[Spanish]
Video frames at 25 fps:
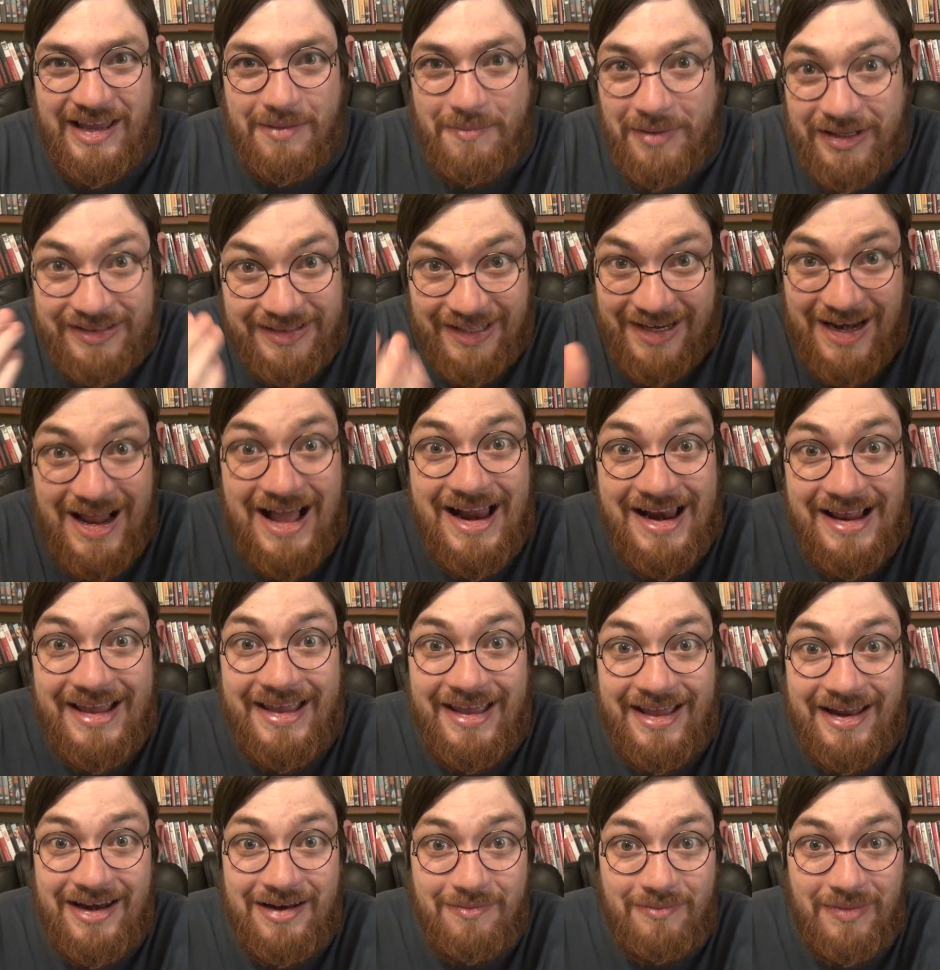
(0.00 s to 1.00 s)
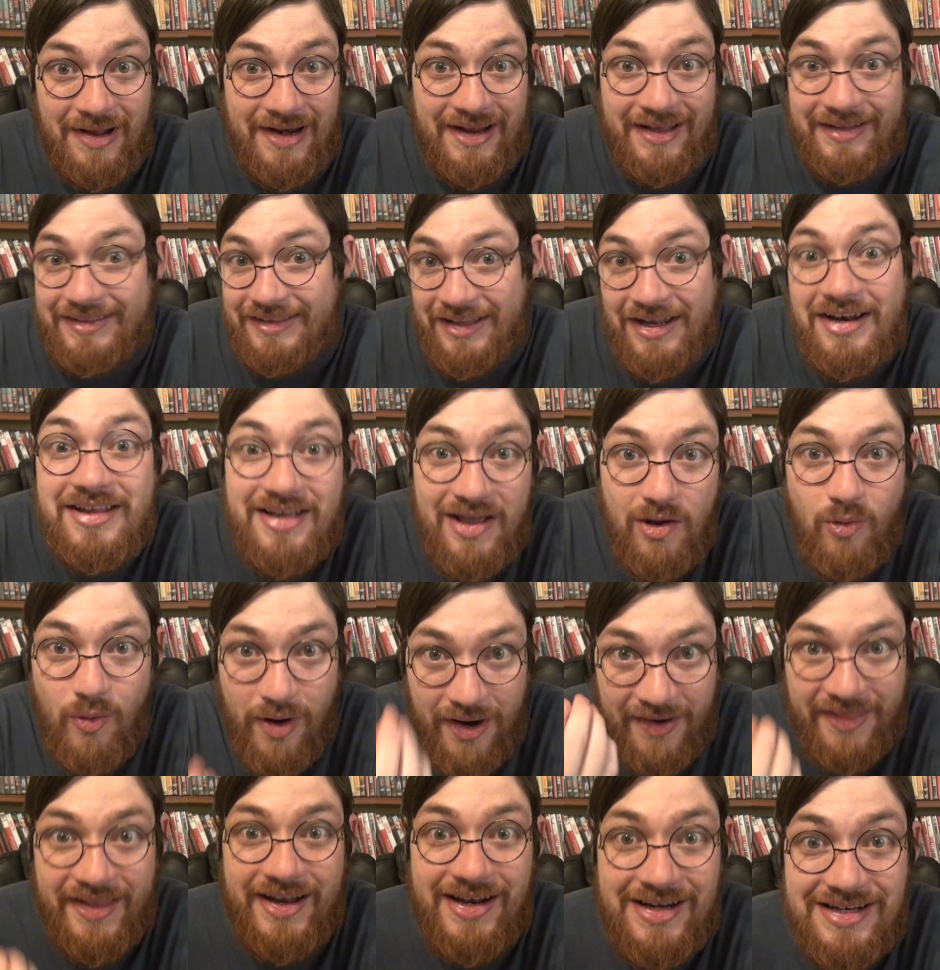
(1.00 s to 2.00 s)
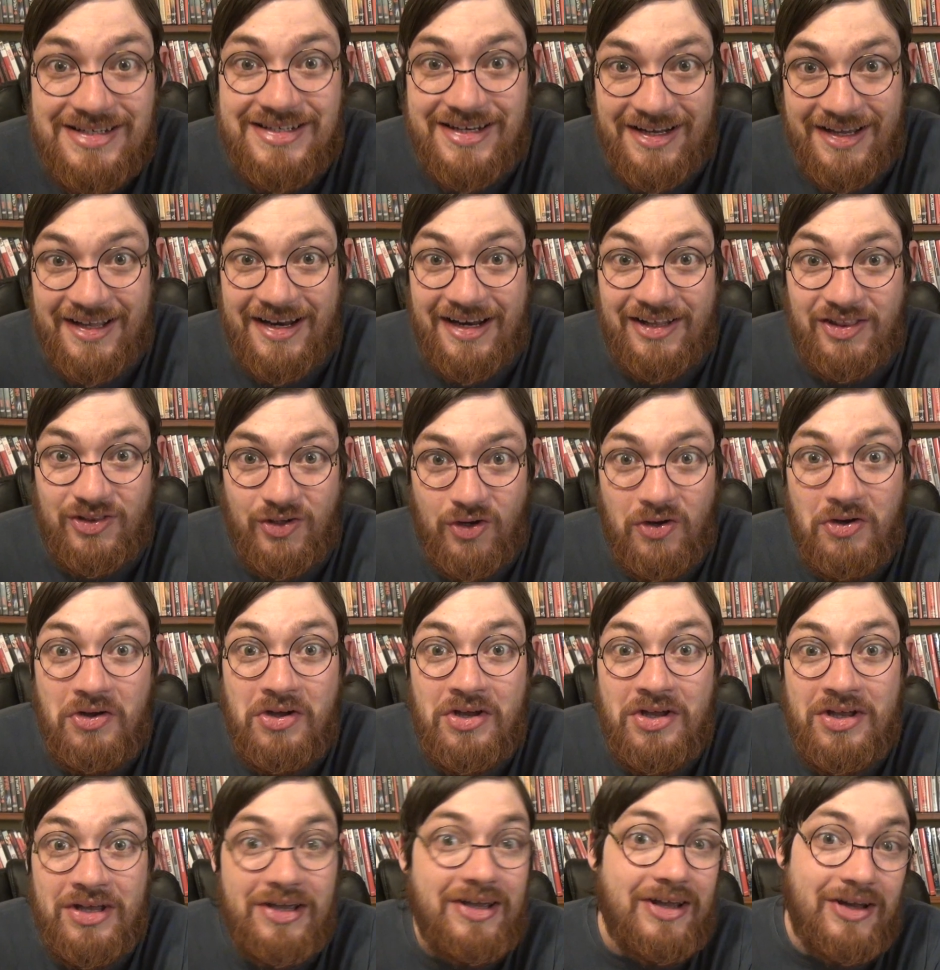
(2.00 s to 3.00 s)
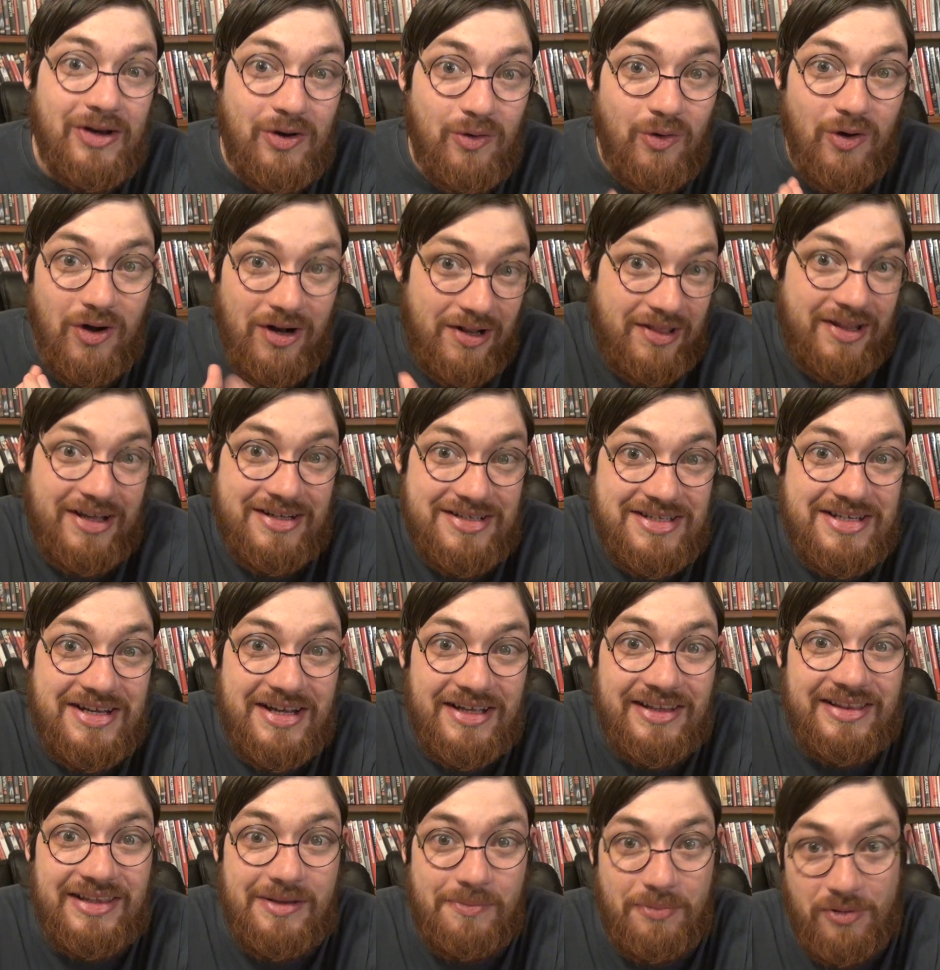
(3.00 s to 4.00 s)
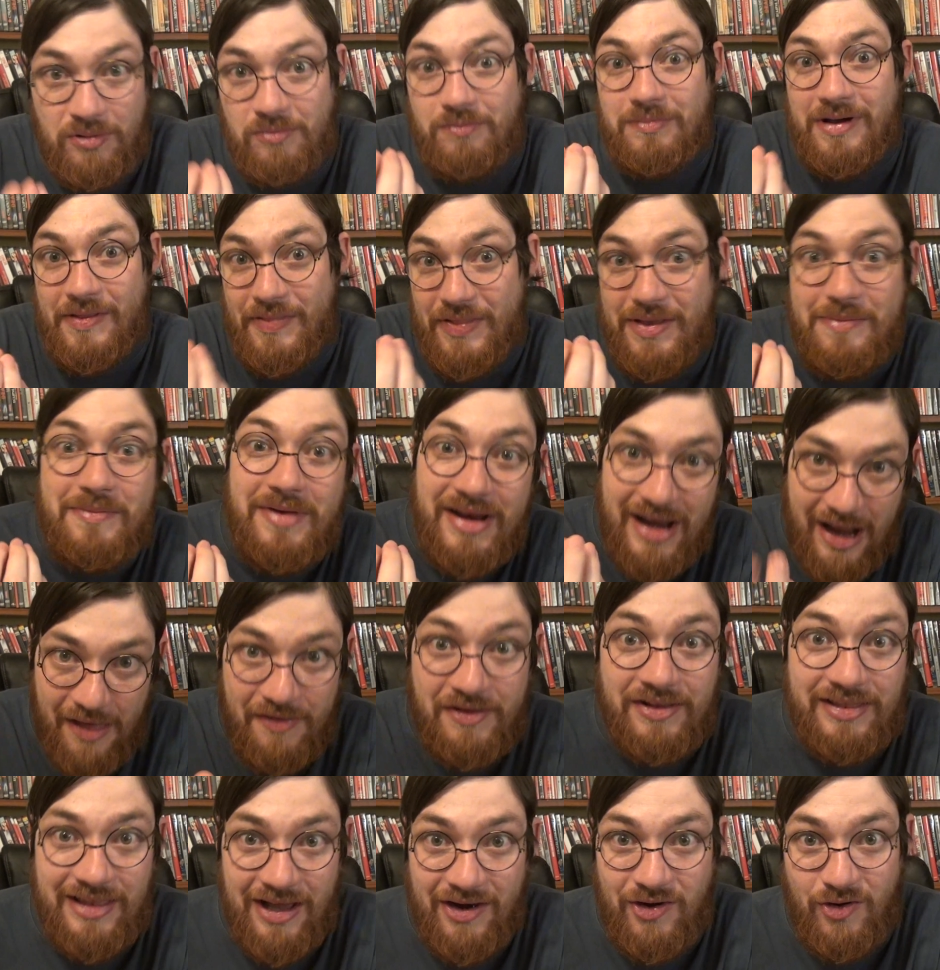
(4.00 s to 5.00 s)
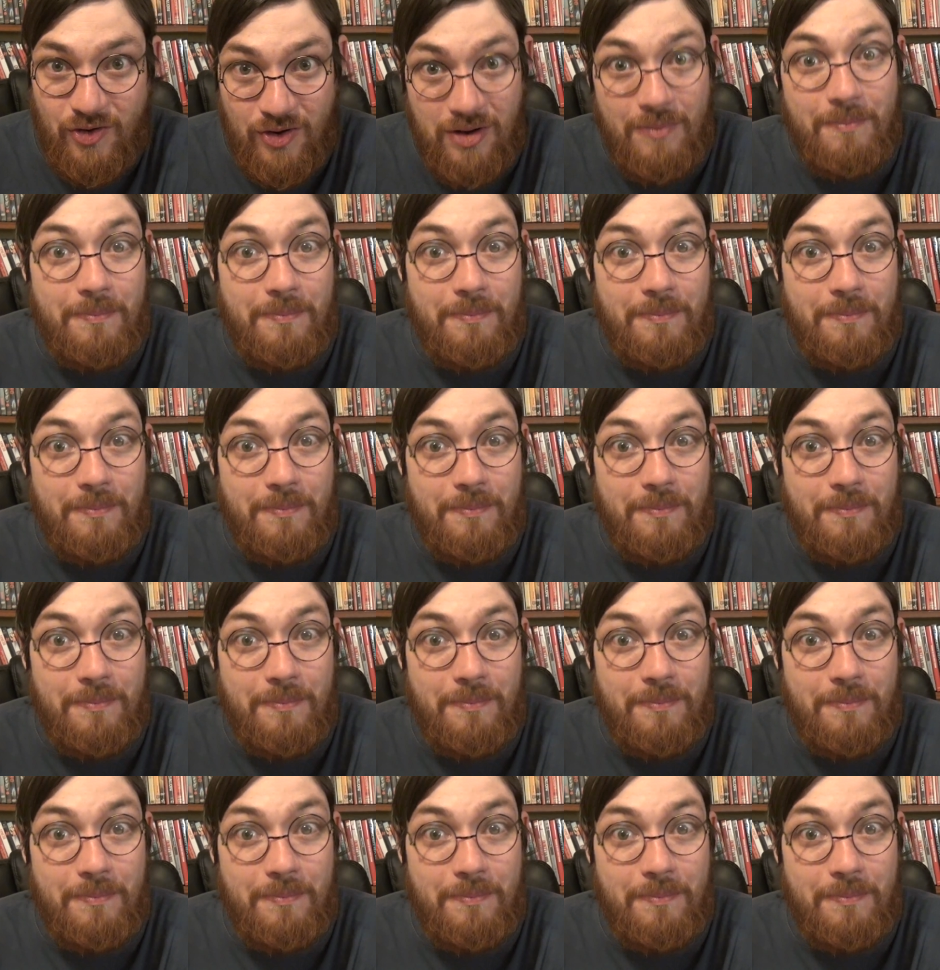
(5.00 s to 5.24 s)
Que matan a alguien, ¿vale? Tienen que guardar el secreto y luego al día siguiente pues, van de miraditas, ¿no?